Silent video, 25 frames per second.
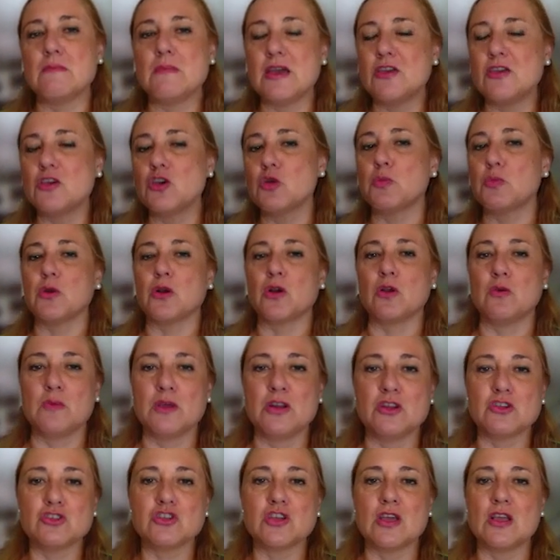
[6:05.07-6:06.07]
mayor, por lo
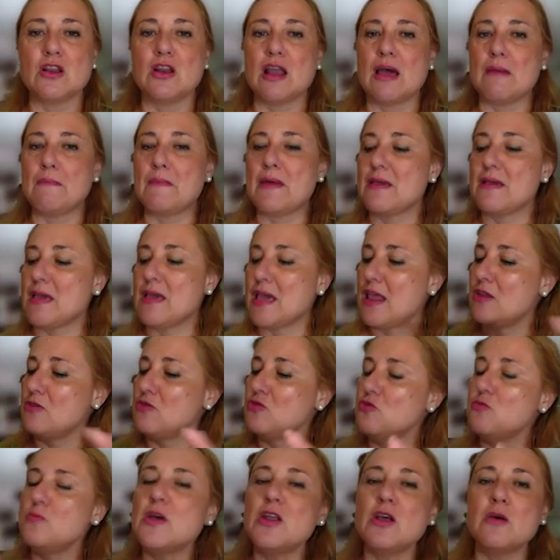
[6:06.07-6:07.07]
menos el
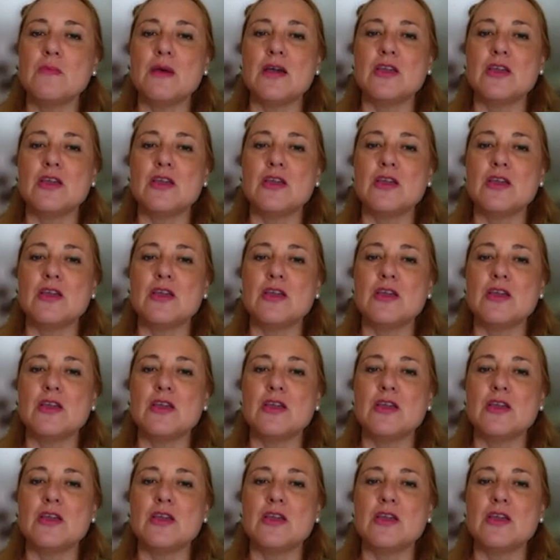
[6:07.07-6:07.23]
número